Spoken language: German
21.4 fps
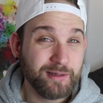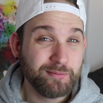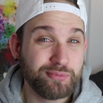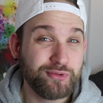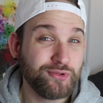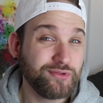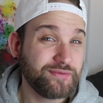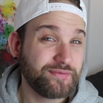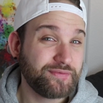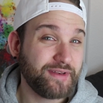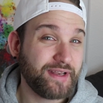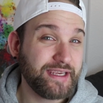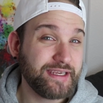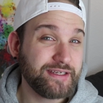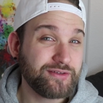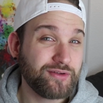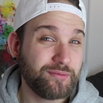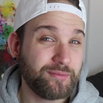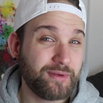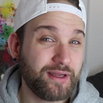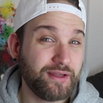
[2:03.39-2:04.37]
Plus
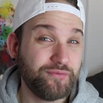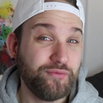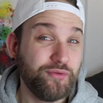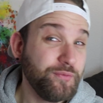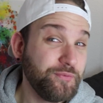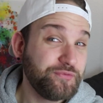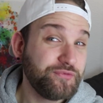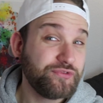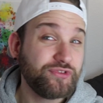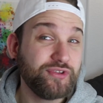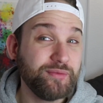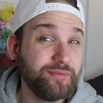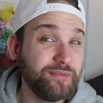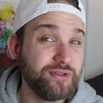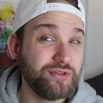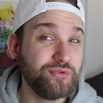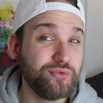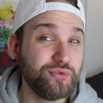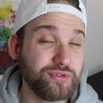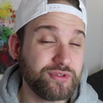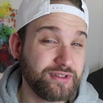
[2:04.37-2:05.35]
vielleicht nochmal 15
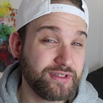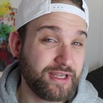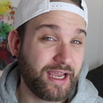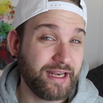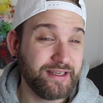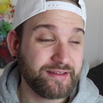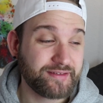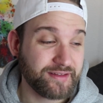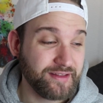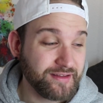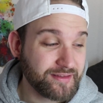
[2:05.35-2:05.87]
Minuten eines